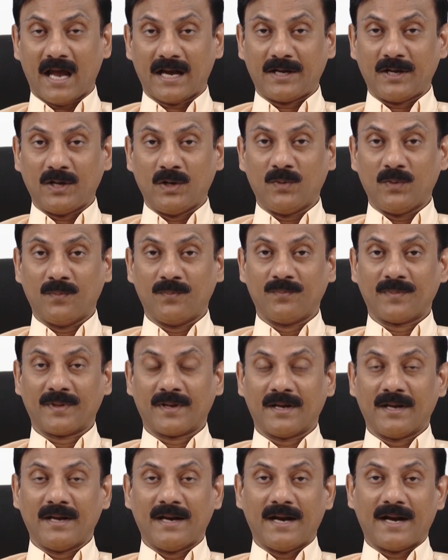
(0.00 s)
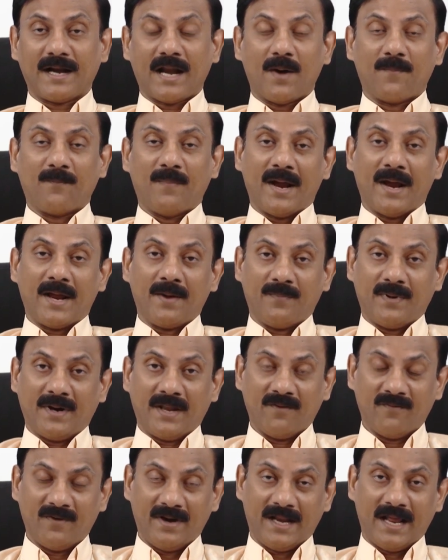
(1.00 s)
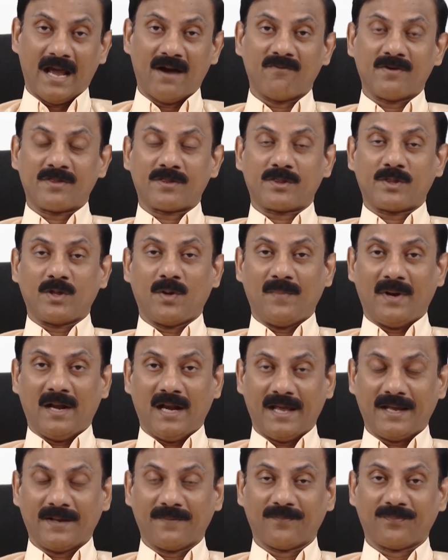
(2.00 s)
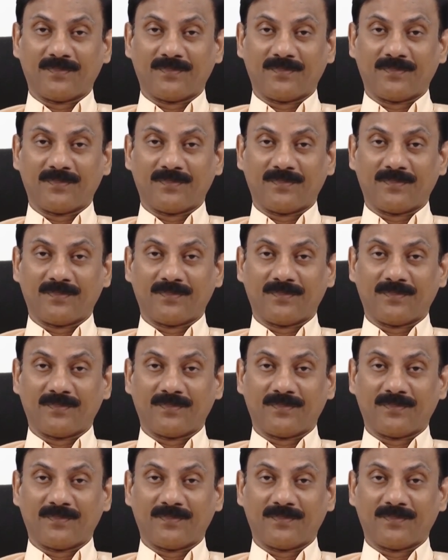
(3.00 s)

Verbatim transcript: காட்டிலும் நாம் பயப்பட வேண்டிய அவசியம் இல்லை